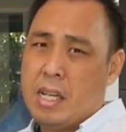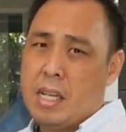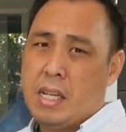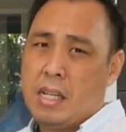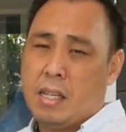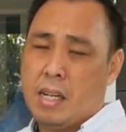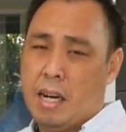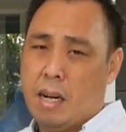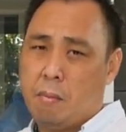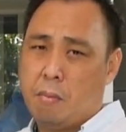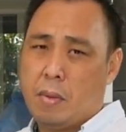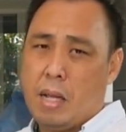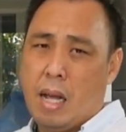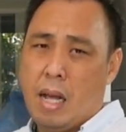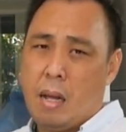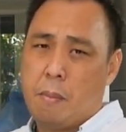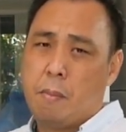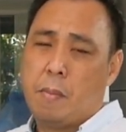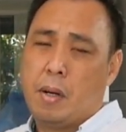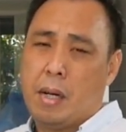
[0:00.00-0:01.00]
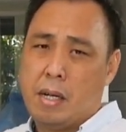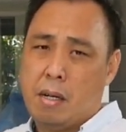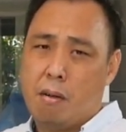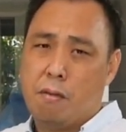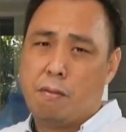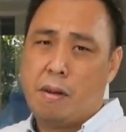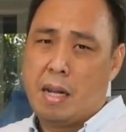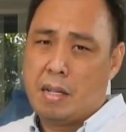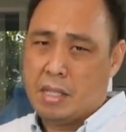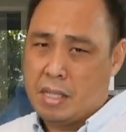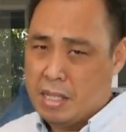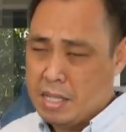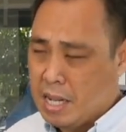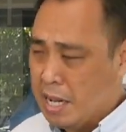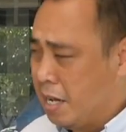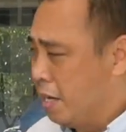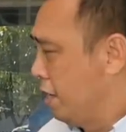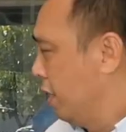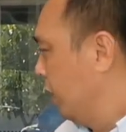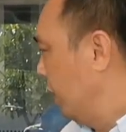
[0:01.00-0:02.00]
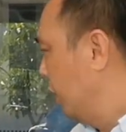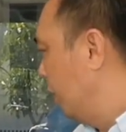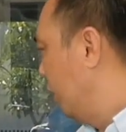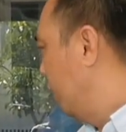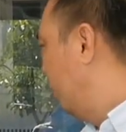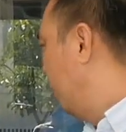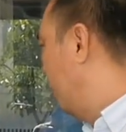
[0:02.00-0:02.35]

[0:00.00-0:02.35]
dalam tahap renovasinya. Yuk,